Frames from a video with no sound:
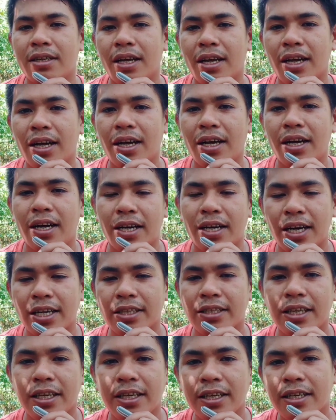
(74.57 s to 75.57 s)
uh, ang
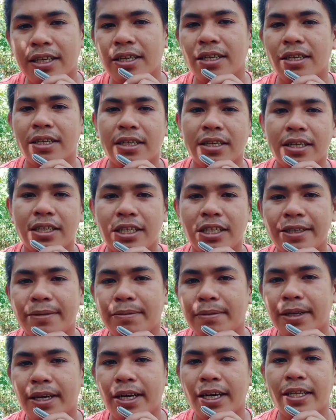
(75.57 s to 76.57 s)
ating
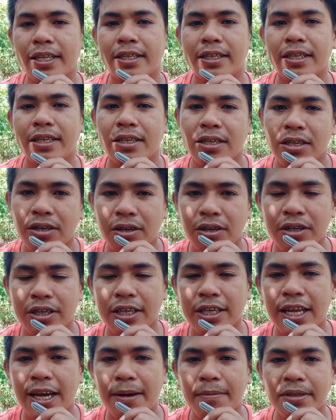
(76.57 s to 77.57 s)
inispirahan o
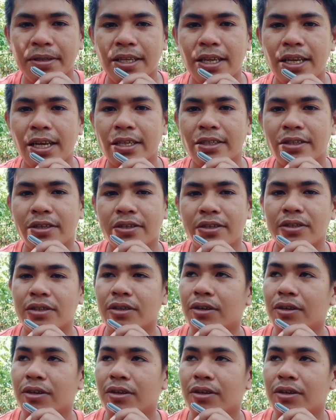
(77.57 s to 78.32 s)
ginamit na lason.